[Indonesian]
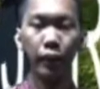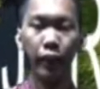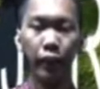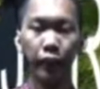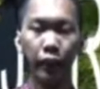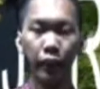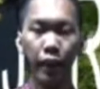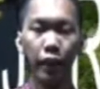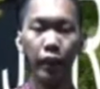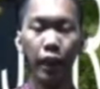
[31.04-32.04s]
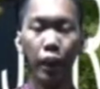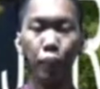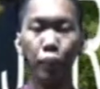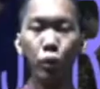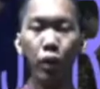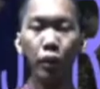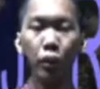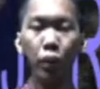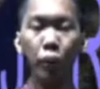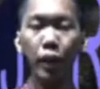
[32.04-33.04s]
yang ditandai dengan
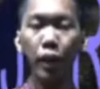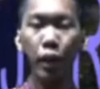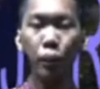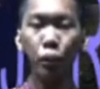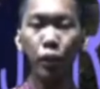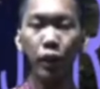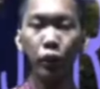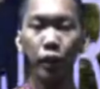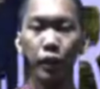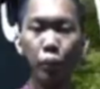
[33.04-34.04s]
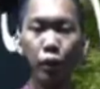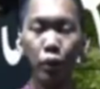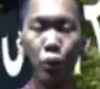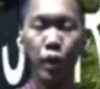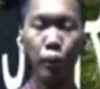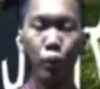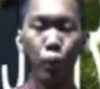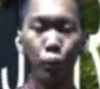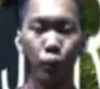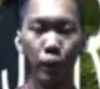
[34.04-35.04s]
pemukulan gong pada Rabu 1 Desember 2021.